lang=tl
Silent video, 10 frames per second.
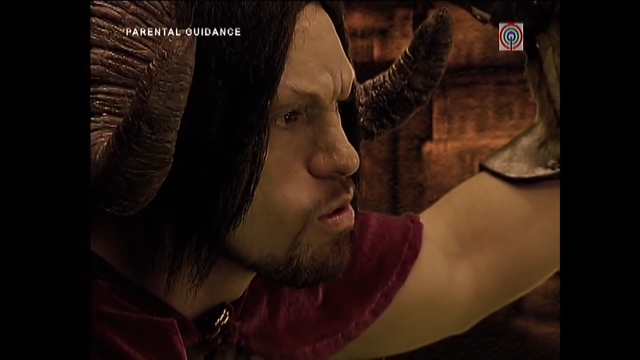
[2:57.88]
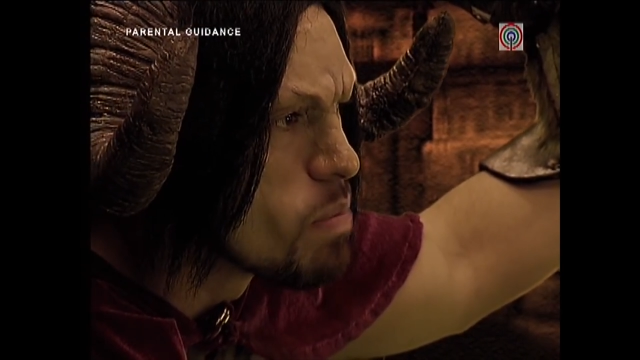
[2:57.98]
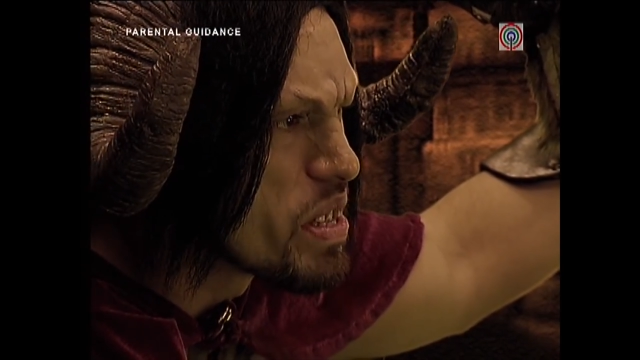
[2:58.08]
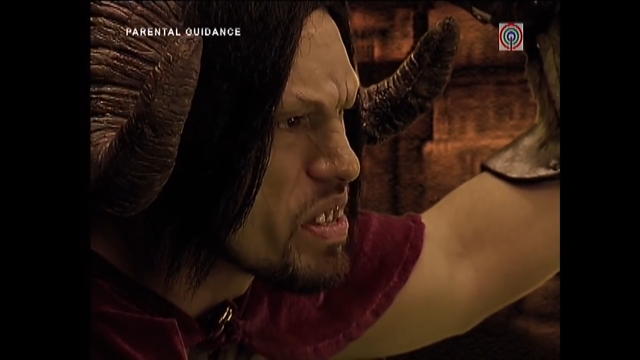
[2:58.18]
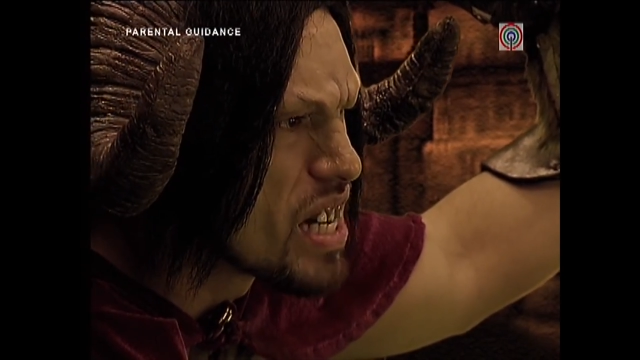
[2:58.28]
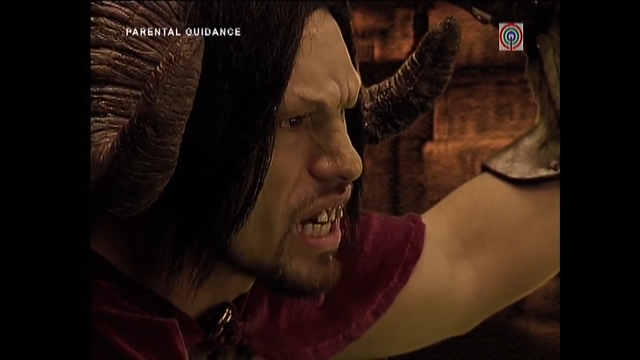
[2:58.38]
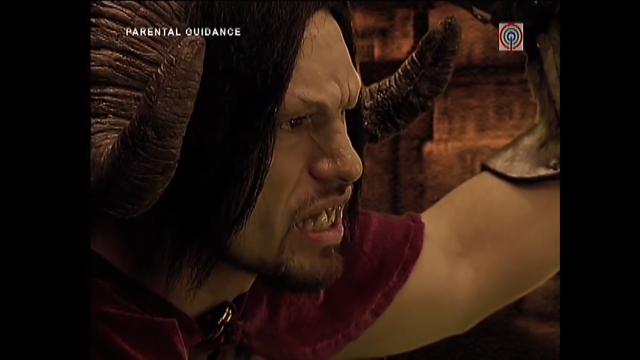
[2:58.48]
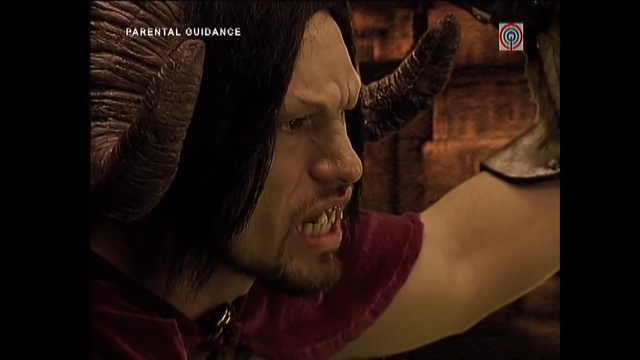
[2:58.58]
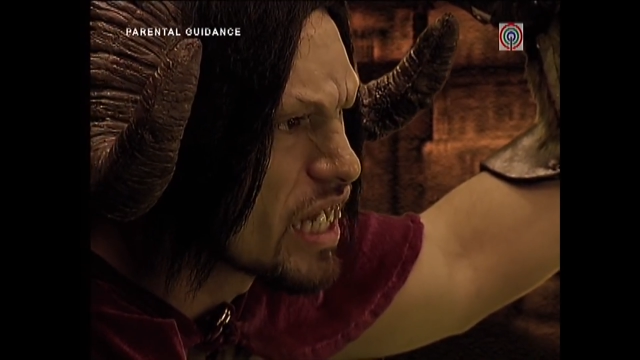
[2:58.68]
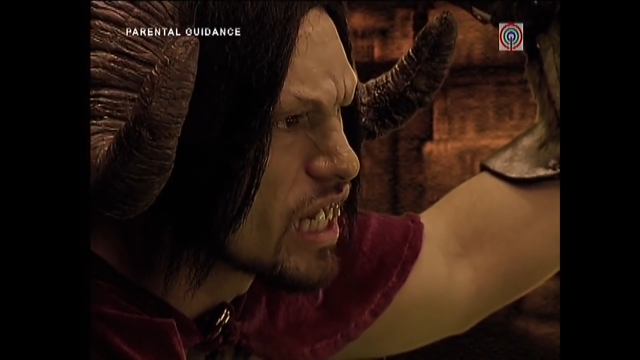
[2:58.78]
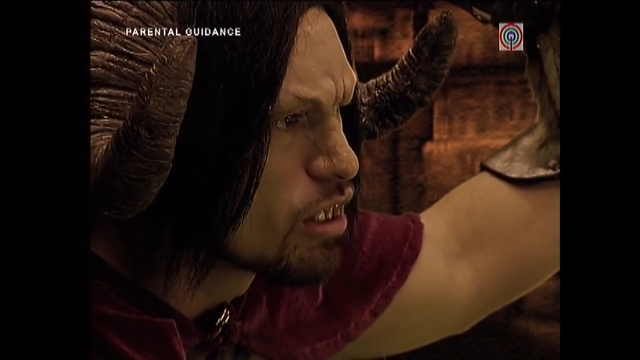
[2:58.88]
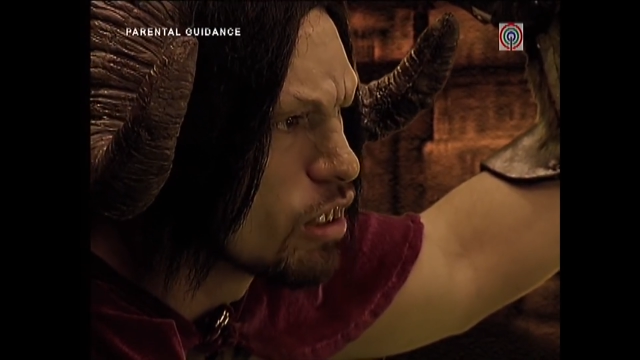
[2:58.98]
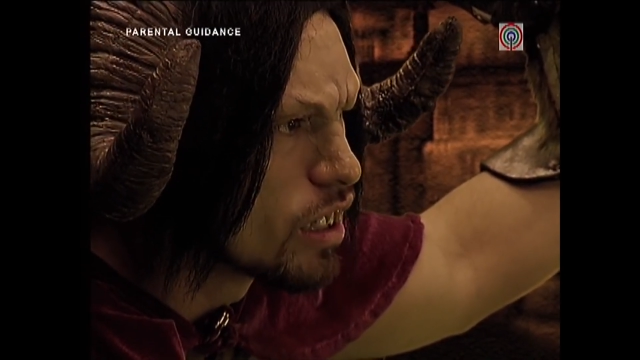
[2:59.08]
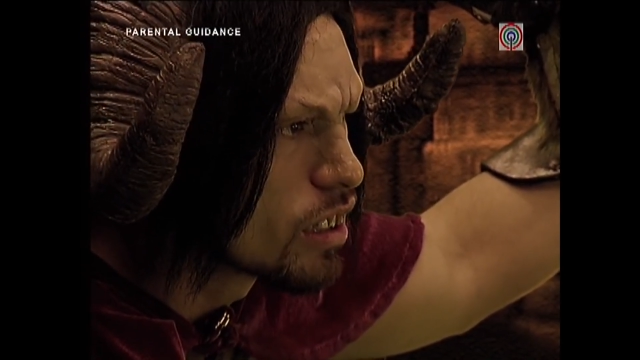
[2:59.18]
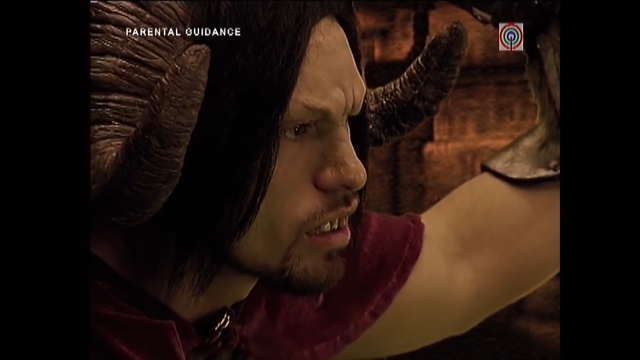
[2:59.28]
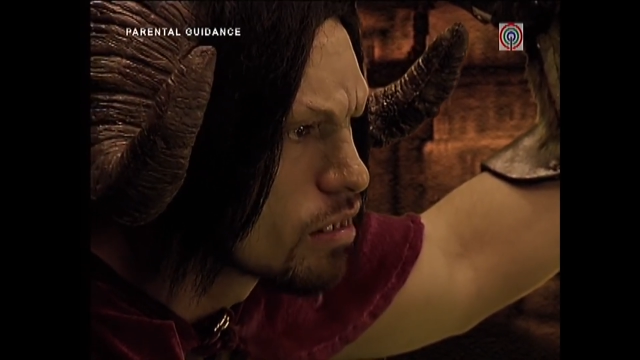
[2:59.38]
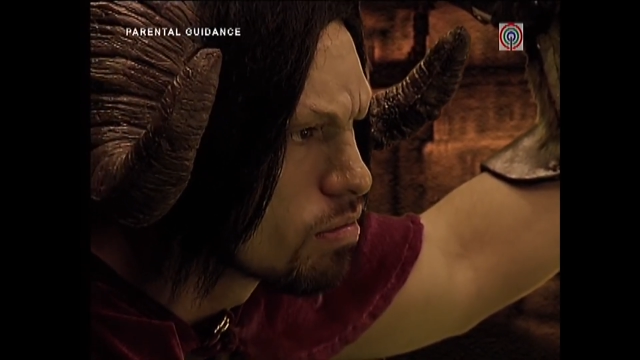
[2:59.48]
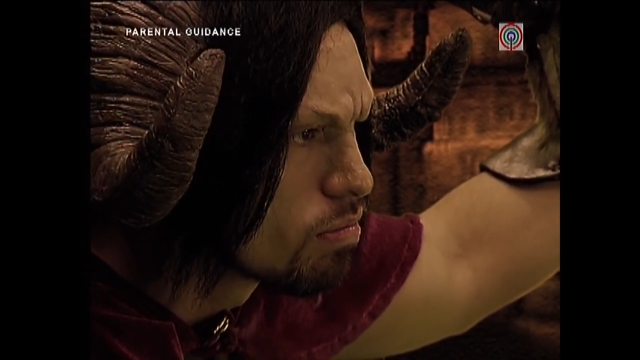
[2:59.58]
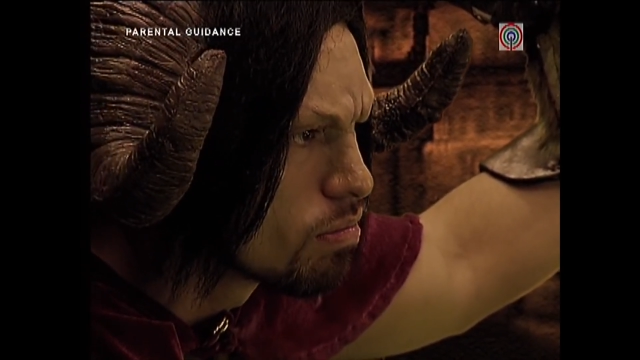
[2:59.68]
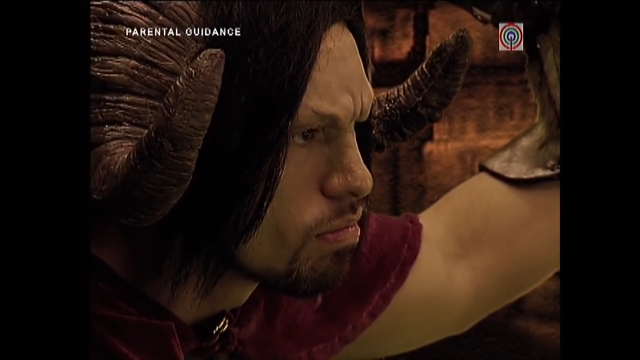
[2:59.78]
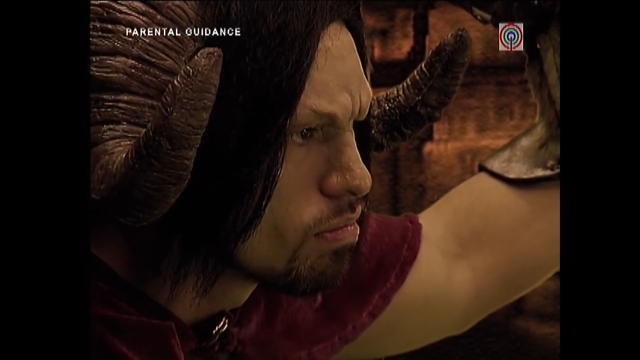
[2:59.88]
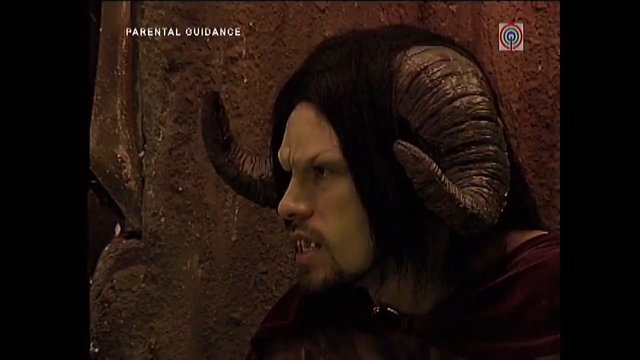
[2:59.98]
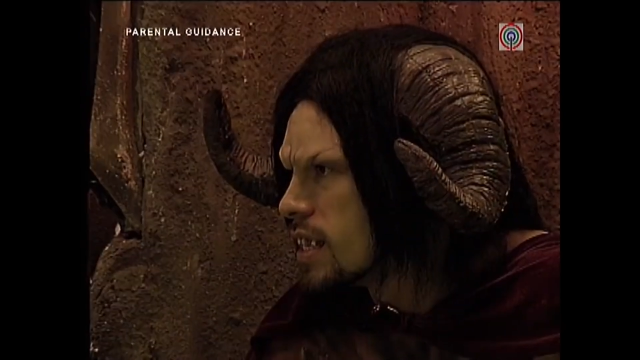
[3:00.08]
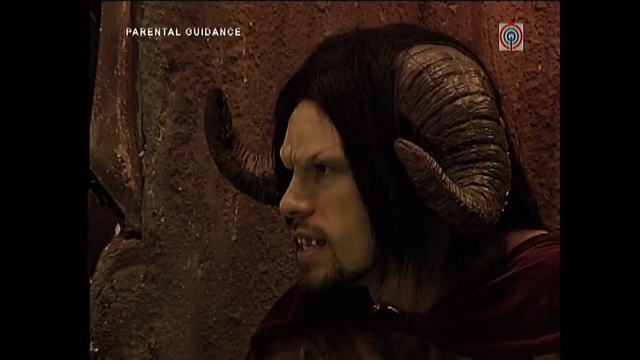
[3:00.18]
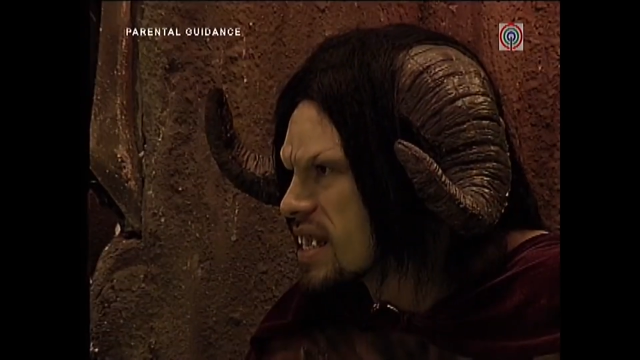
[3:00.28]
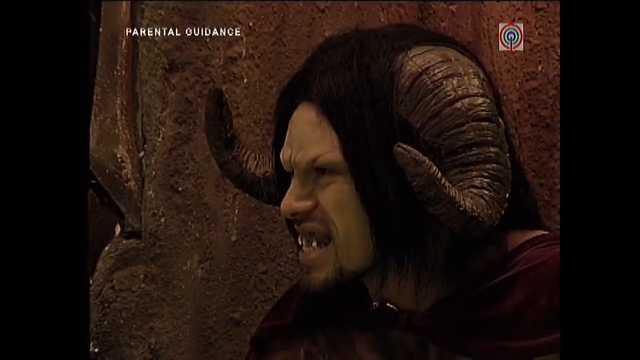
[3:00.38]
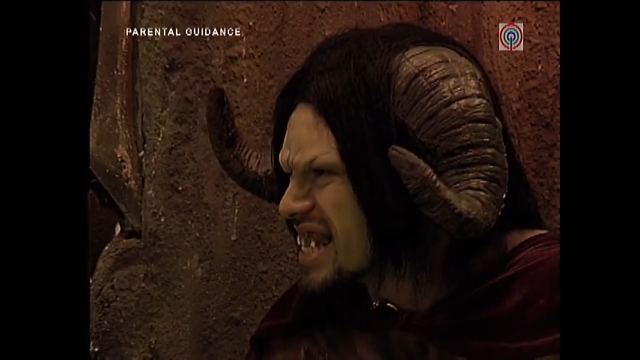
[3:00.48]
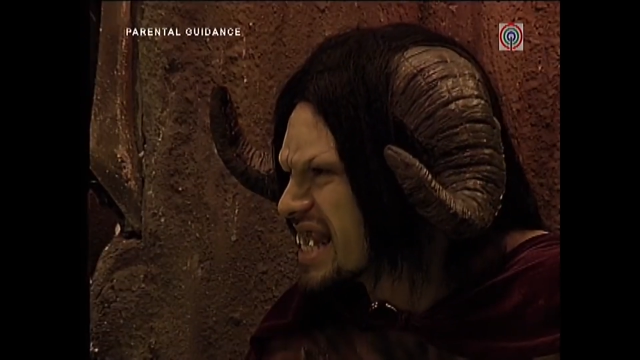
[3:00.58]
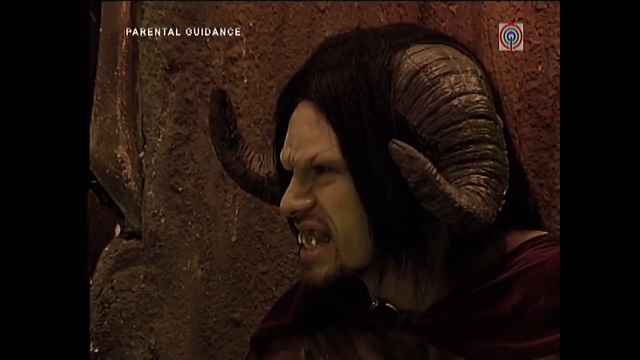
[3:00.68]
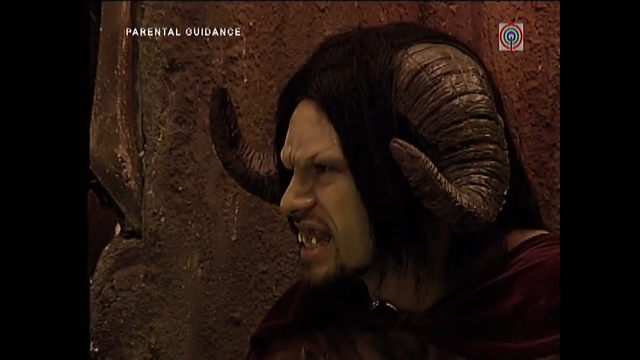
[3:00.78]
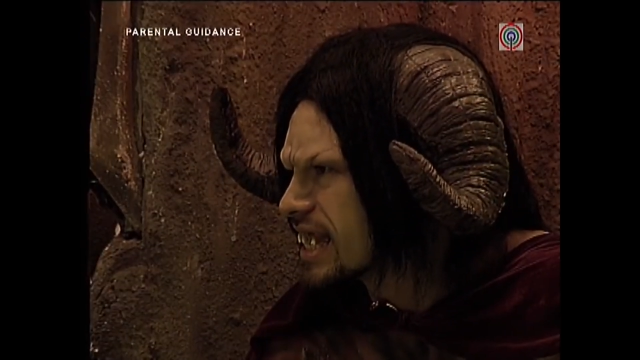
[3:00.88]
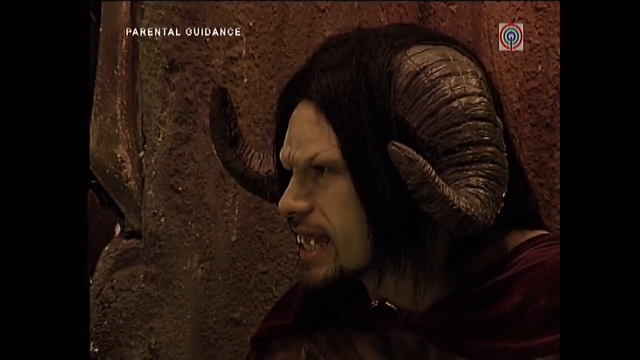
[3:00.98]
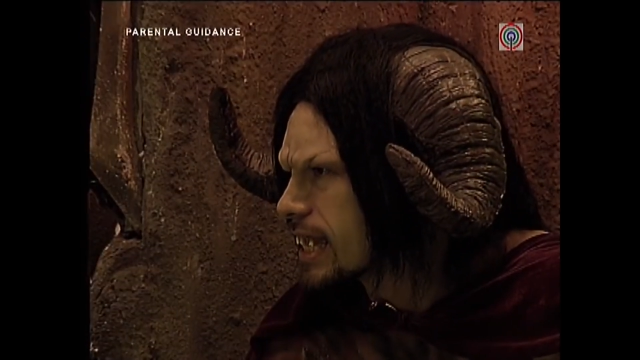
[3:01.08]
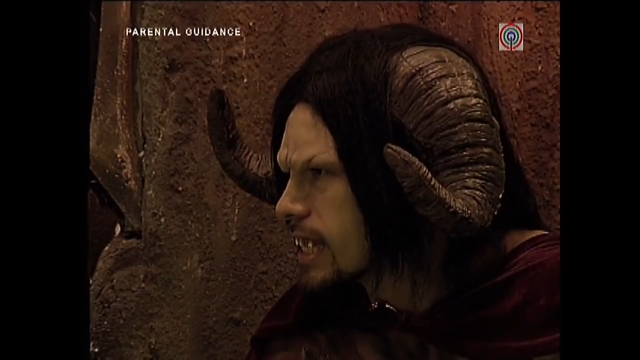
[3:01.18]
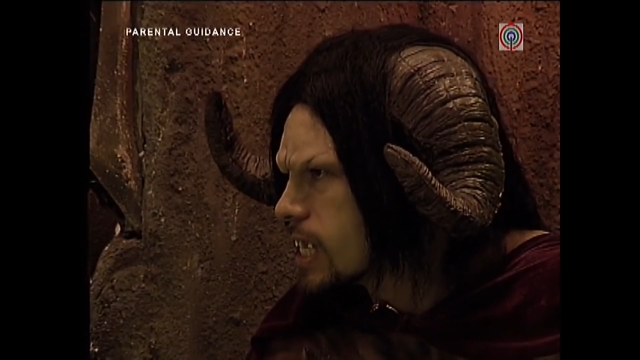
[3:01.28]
Manda ka sa akin, Adonis. Kahit anak kita,